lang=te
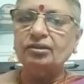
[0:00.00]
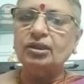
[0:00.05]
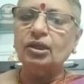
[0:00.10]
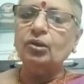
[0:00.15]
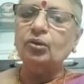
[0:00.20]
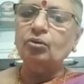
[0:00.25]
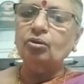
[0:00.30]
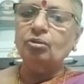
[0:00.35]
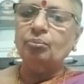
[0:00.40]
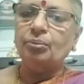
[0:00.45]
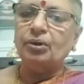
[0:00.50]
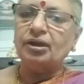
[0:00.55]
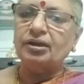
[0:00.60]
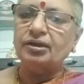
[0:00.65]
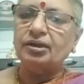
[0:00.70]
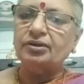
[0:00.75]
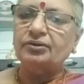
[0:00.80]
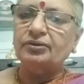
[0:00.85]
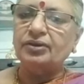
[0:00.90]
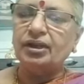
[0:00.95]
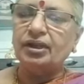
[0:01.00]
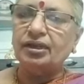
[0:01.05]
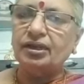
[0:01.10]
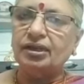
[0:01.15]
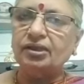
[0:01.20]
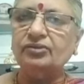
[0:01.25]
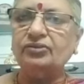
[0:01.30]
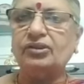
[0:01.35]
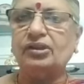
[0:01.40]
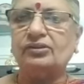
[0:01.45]
తెలుగు పండిట్
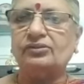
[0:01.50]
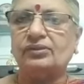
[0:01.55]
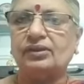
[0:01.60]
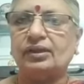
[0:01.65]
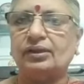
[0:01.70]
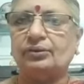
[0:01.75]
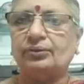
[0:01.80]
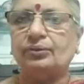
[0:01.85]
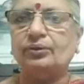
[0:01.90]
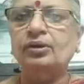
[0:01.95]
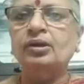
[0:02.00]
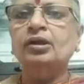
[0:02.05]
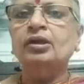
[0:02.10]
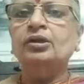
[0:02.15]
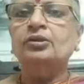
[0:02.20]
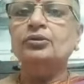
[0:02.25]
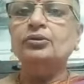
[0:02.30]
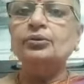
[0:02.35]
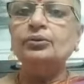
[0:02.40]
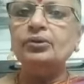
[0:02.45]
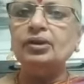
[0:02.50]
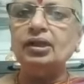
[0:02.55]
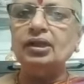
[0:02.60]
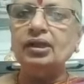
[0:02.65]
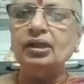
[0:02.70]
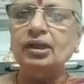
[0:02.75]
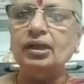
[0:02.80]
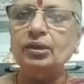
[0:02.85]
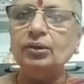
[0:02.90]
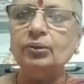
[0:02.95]
ట్రైనింగ్ చేశారు
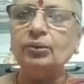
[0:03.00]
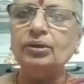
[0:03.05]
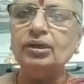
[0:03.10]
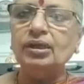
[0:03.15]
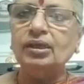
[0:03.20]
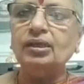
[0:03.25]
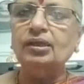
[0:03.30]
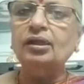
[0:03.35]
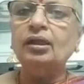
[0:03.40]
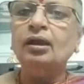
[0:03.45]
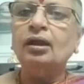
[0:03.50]
న్యూఢిల్లీలోని